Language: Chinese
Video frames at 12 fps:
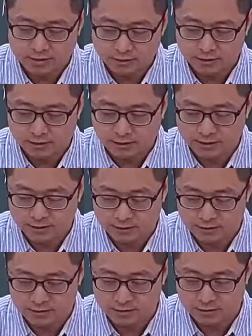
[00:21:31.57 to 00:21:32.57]
定义它
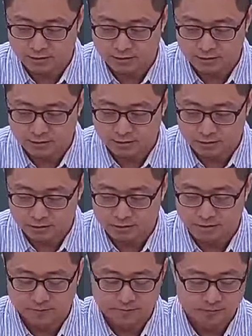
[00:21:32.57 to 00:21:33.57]
自己的格
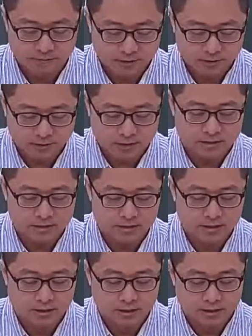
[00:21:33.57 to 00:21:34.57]
式，但
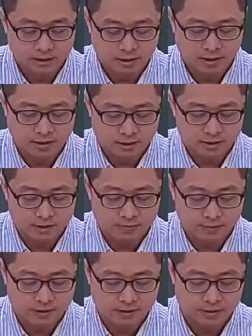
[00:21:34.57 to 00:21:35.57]
是啊，跟
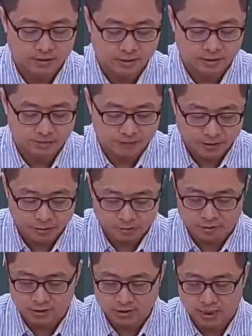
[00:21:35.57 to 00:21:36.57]
这边的这个标
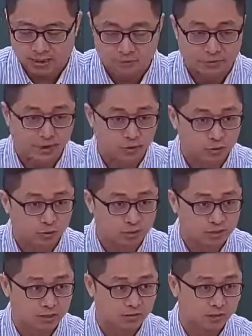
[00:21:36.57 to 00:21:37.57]
准差不了
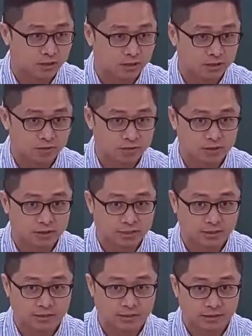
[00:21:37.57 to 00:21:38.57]
多少，可能就是
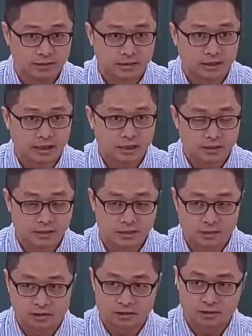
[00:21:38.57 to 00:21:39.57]
它的这个
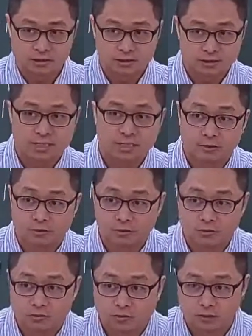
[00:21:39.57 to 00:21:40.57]
格式的长
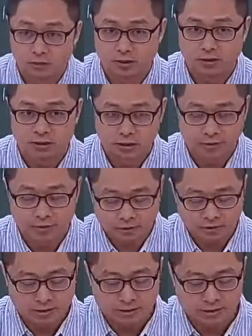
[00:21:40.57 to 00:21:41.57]
度啊，它
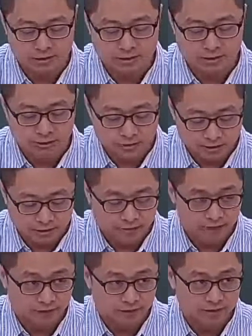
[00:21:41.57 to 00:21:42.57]
会用它自己定义
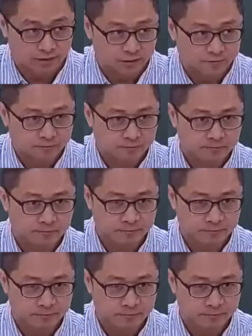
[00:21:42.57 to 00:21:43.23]
的方式。